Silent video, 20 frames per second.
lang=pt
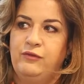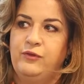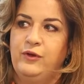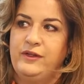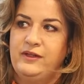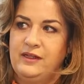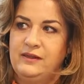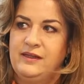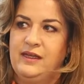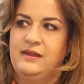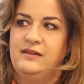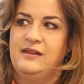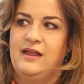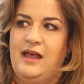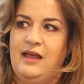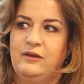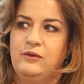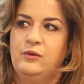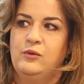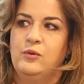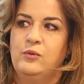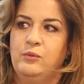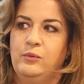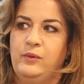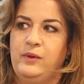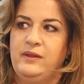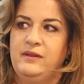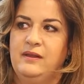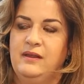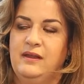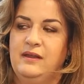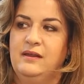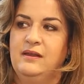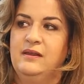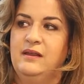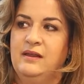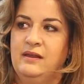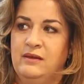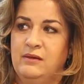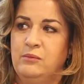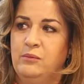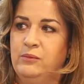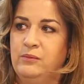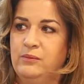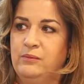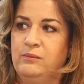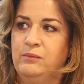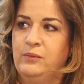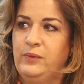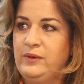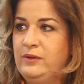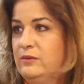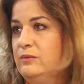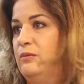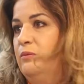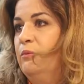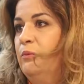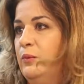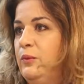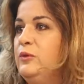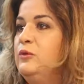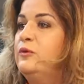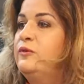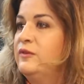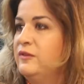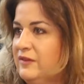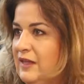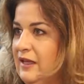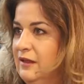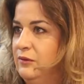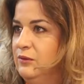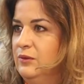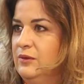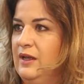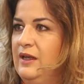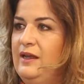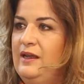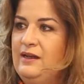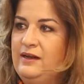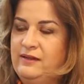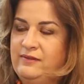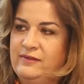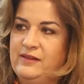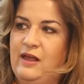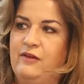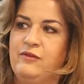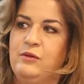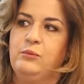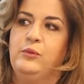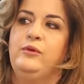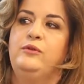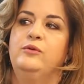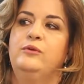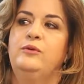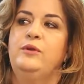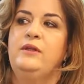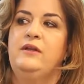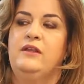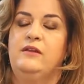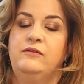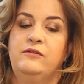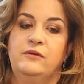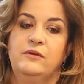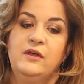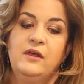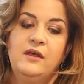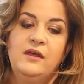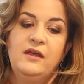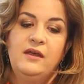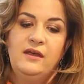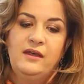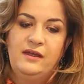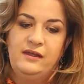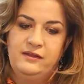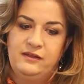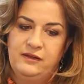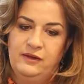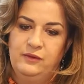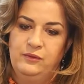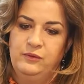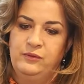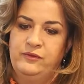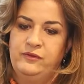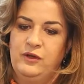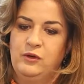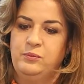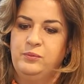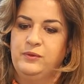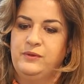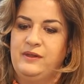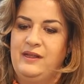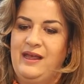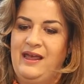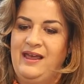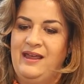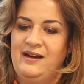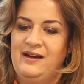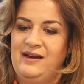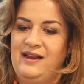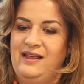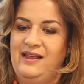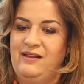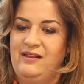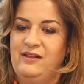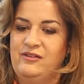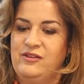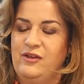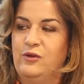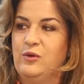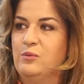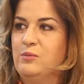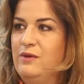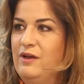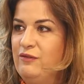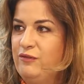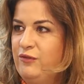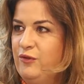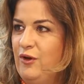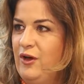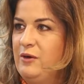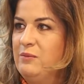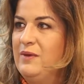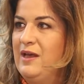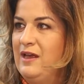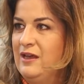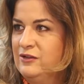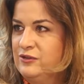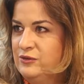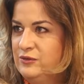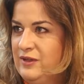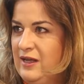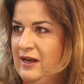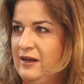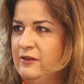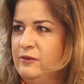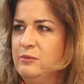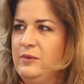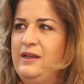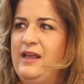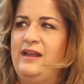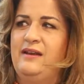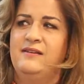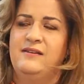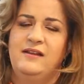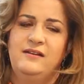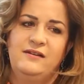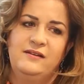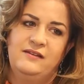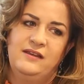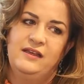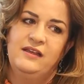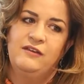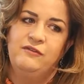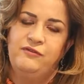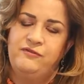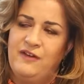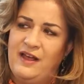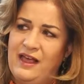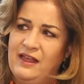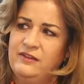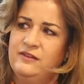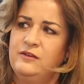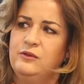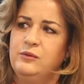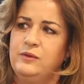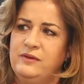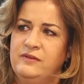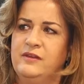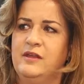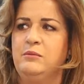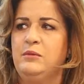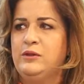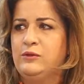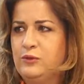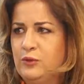foi detectado com muita uh, ah, muito, muito, cedo, né? Ele estava muito no início. Então se eu puder, né, de alguma forma ajudar as mulheres a é dizer que façam o exame